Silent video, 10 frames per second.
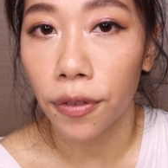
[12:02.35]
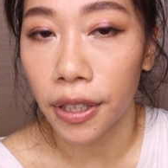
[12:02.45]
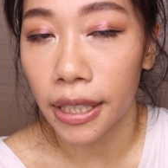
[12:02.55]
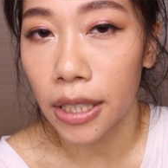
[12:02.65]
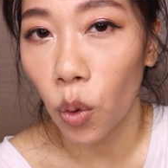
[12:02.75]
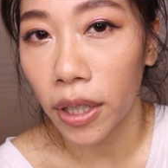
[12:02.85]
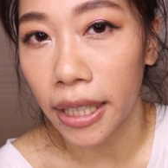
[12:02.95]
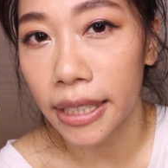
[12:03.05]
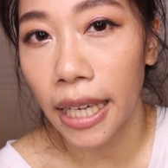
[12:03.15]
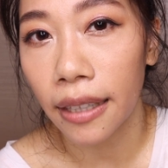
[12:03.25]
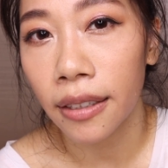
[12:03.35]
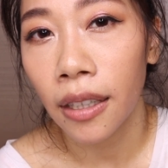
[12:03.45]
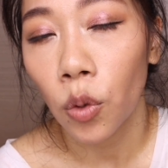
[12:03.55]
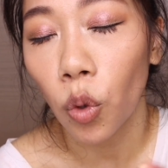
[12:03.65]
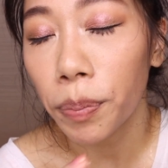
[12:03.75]
粉底在我脸上，
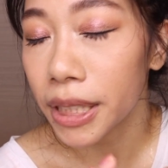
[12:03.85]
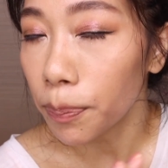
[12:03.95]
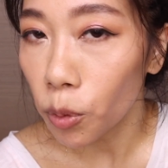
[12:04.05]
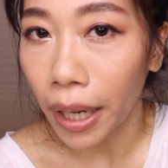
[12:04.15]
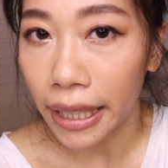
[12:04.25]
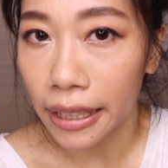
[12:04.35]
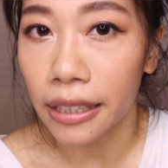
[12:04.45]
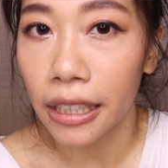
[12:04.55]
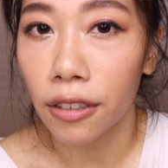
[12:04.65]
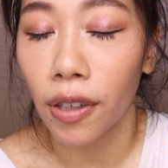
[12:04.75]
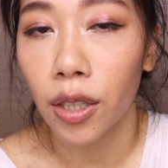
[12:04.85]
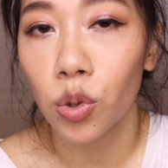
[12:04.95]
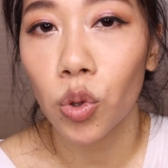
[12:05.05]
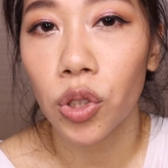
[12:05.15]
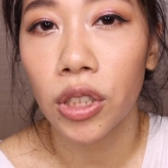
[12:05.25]
我比较不满意的地方
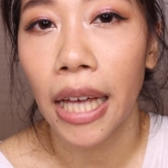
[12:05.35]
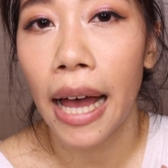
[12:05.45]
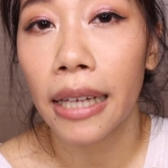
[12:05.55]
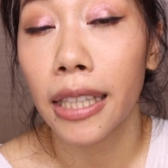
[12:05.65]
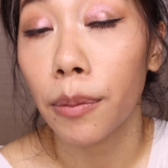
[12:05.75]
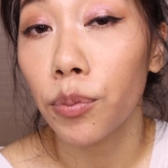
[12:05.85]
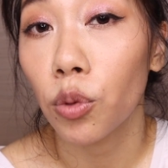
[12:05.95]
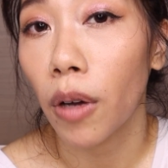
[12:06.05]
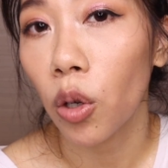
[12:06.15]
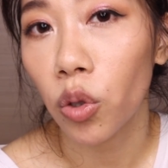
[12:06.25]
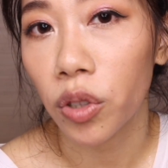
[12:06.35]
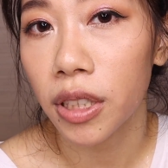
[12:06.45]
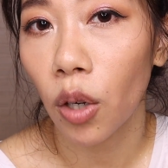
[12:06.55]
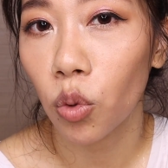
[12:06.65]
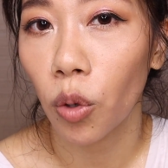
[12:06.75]
就是它填补毛孔的
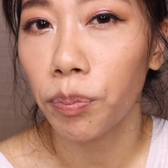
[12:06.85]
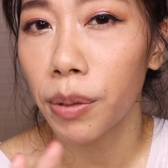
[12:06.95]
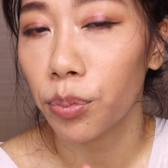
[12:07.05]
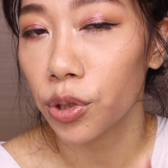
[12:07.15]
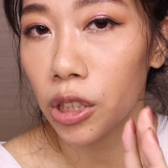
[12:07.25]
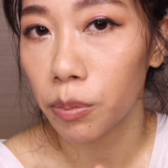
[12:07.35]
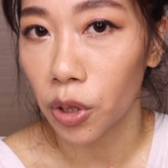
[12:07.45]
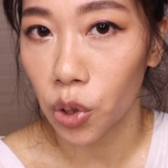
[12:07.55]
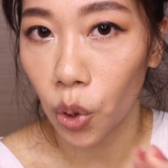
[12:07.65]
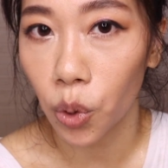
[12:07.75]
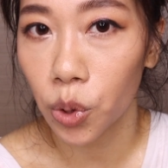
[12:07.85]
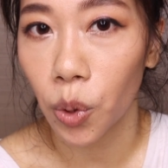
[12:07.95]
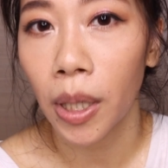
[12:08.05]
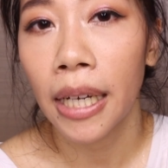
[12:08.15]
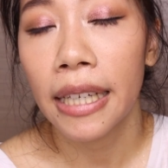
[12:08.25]
效果并不是那么的优
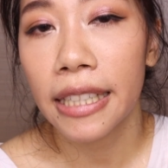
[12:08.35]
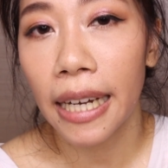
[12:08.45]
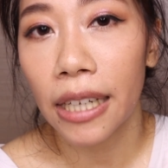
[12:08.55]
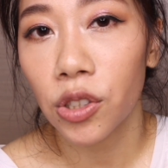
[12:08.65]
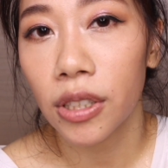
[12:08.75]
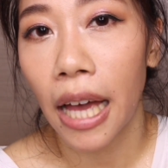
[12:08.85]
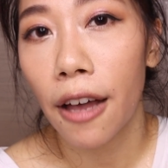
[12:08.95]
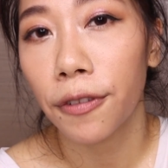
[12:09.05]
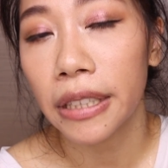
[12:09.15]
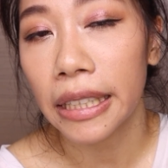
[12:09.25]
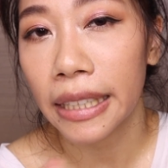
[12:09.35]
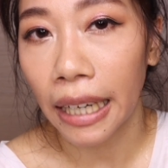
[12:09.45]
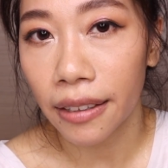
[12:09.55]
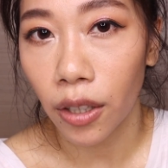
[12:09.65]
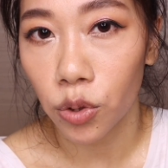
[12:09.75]
秀。再来是它粉底
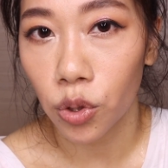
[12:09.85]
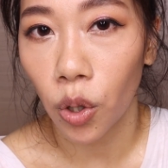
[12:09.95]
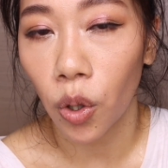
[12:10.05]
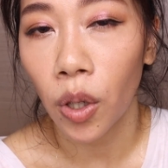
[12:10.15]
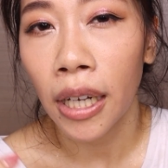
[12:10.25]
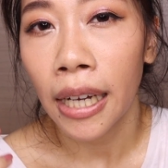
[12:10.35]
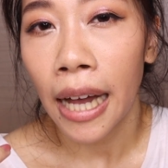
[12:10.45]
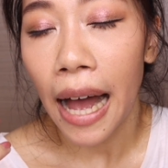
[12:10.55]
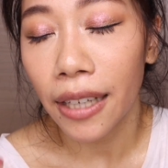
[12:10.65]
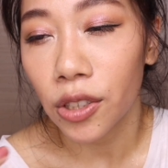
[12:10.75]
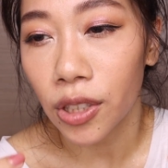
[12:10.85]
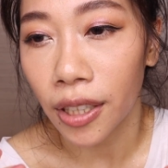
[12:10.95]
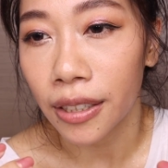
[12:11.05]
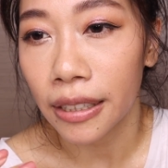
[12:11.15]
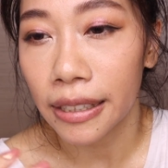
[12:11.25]
干掉之后。暗
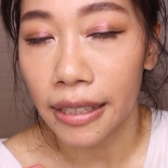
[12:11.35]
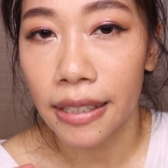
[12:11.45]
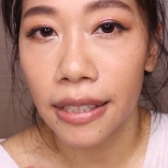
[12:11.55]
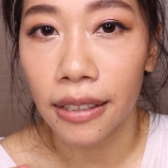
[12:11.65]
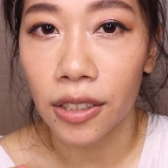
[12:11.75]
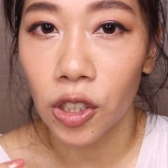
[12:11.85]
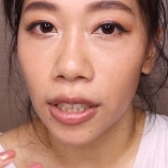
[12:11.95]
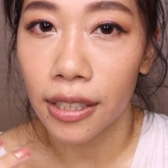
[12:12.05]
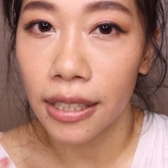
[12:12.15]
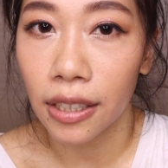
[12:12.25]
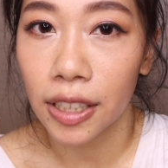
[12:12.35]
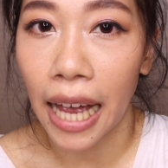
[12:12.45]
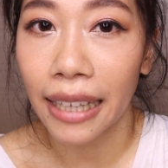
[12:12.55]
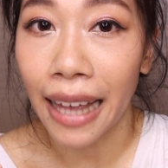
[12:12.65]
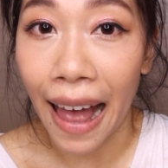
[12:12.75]
沉的颜色真的色
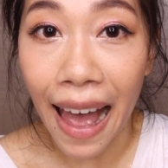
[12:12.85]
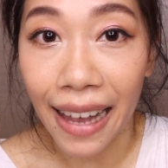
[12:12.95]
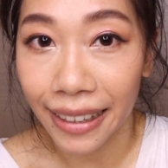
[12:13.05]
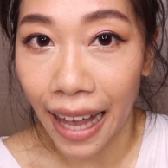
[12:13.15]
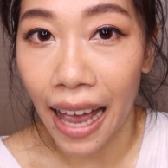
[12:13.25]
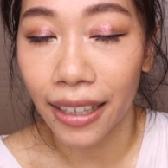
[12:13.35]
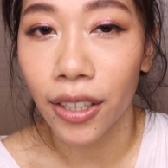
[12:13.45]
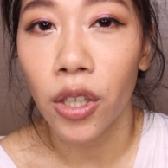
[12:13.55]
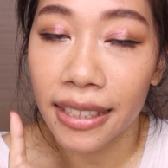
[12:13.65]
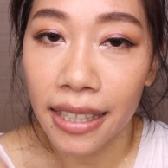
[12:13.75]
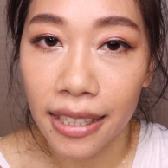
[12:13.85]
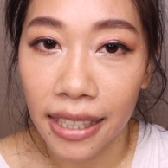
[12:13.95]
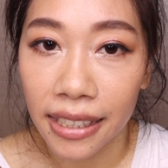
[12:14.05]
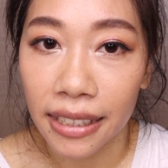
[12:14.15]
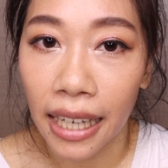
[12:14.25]
差太大了。再次
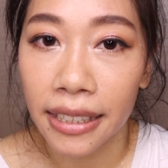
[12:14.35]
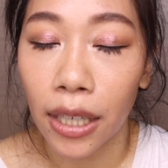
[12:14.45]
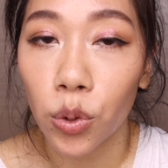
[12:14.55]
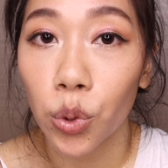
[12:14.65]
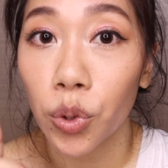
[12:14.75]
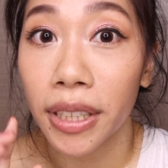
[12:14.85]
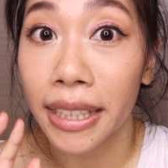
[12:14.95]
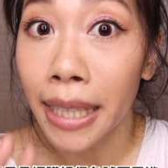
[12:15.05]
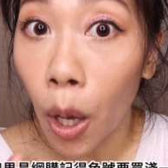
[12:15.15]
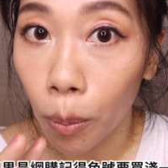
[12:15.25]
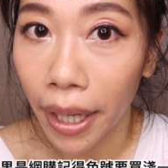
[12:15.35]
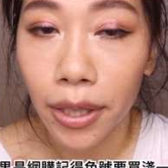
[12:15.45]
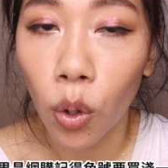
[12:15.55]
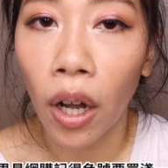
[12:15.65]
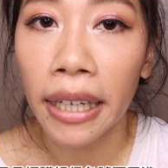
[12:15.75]
提醒大家，如果说你要买
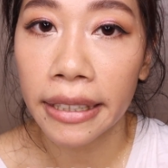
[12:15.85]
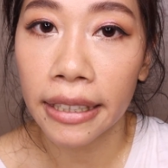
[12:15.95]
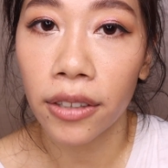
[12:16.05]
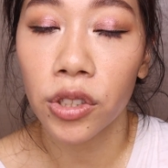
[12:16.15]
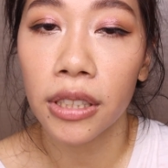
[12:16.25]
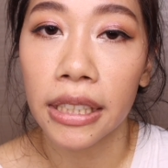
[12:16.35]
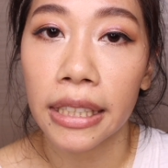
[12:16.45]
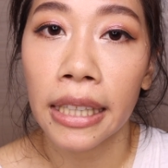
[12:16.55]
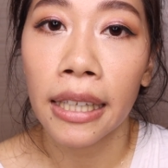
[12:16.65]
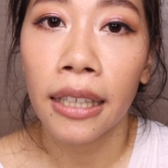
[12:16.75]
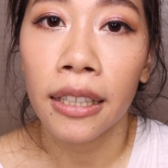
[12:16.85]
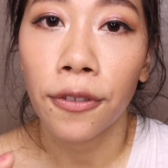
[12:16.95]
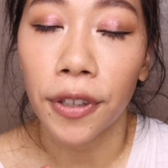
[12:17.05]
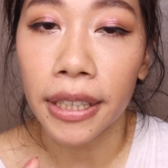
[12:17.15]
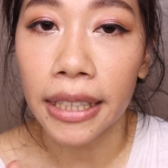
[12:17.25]
的话，一定要是以
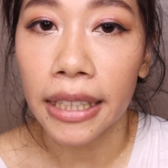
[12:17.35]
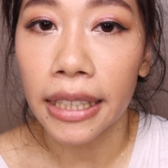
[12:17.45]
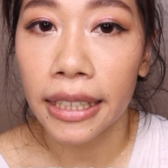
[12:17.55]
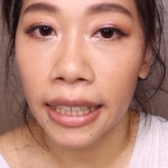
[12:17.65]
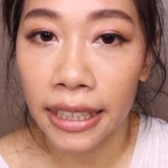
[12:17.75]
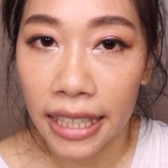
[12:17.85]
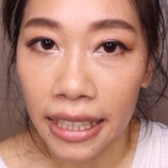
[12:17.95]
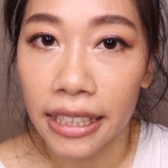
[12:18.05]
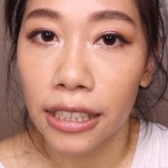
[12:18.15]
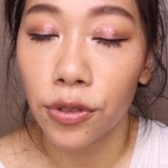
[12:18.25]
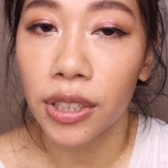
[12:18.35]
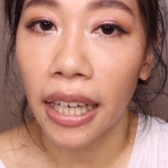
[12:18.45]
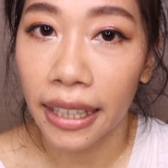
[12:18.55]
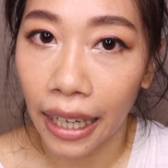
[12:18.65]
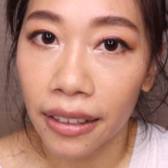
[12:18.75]
粉底液在你肌肤
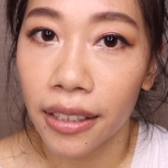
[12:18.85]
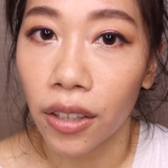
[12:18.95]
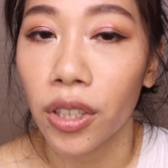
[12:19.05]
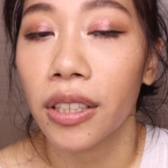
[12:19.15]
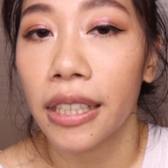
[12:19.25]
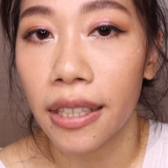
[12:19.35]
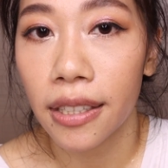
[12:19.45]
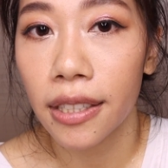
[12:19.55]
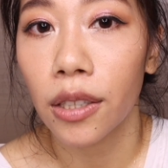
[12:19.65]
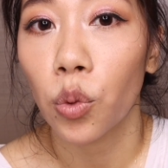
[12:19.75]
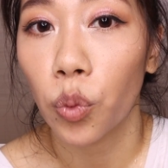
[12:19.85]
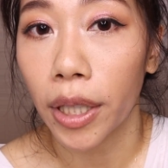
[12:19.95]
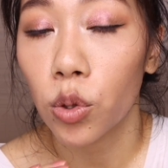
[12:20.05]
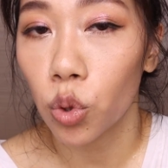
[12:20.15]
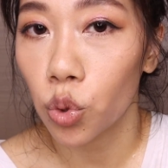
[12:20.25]
上干掉的颜色
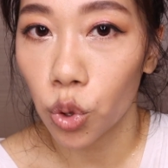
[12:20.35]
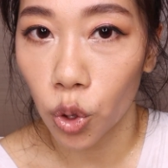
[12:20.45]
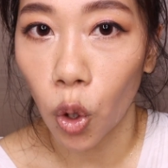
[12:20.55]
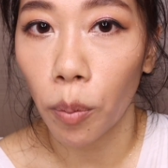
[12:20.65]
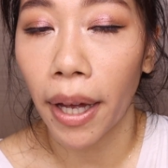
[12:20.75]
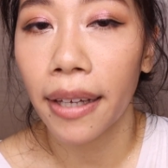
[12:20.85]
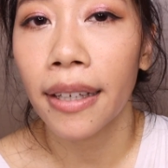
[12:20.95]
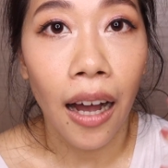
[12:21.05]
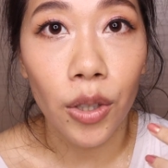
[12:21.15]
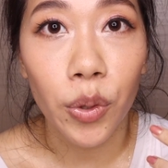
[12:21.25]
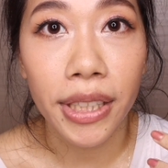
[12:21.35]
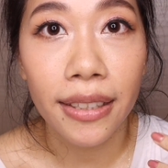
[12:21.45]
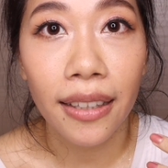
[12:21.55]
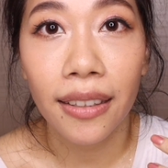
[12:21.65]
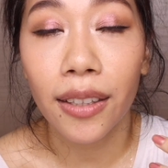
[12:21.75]
为准去购买。好的，我现
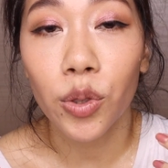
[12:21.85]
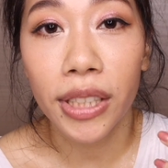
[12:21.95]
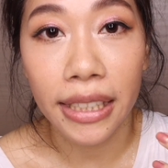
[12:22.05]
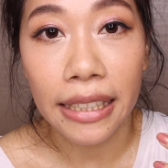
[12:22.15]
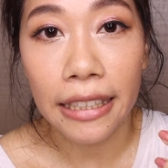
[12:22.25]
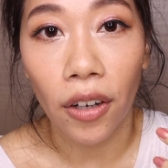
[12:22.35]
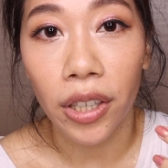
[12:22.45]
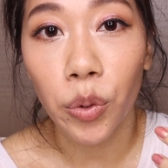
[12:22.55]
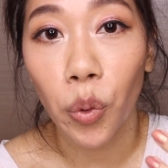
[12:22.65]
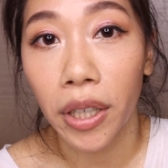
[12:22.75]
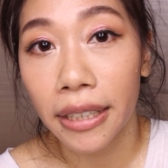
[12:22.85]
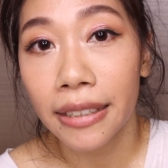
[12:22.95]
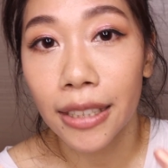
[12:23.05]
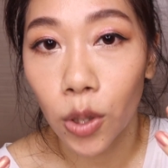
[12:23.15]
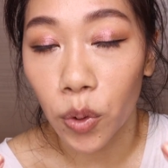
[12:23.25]
在呢要去洗澡了，因为我
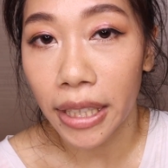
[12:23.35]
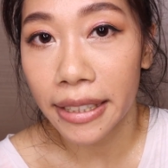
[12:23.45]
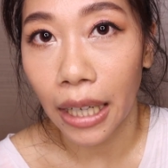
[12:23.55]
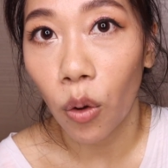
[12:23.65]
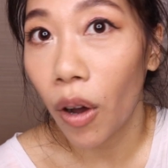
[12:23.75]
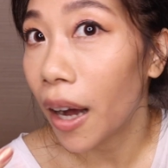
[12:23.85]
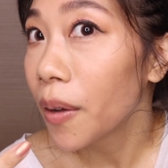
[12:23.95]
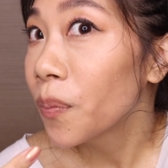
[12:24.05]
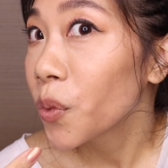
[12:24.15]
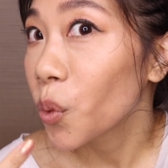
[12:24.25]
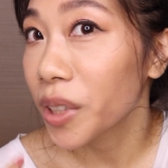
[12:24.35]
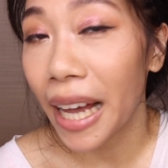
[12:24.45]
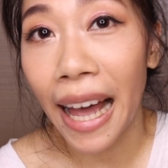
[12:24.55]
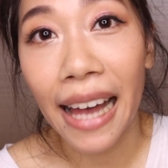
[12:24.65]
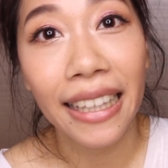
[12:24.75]
跟镜头在讲话，我的
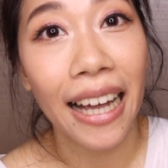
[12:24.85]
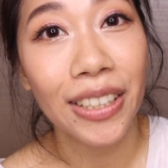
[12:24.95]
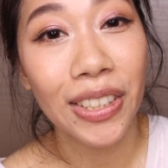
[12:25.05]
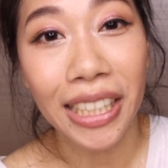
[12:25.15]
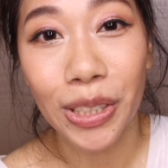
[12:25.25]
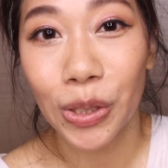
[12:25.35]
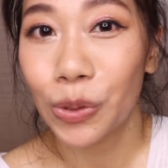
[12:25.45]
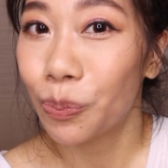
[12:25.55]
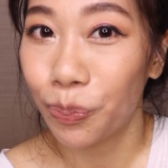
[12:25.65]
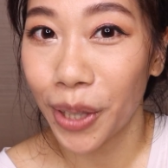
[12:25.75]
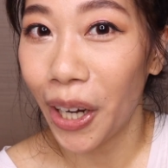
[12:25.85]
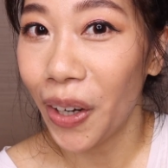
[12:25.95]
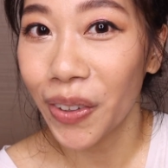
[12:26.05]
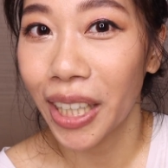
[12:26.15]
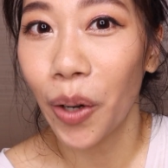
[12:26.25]
汗还是一直
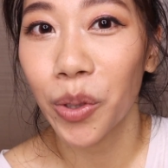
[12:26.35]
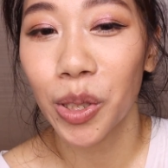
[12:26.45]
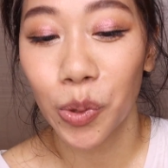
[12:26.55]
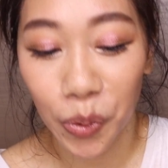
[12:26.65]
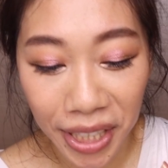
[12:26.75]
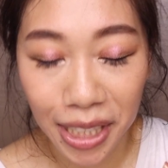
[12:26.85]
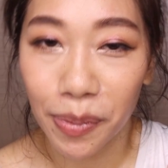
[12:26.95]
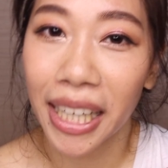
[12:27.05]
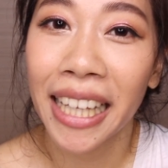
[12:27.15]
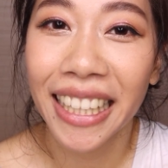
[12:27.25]
飙。然后我是蹲在这边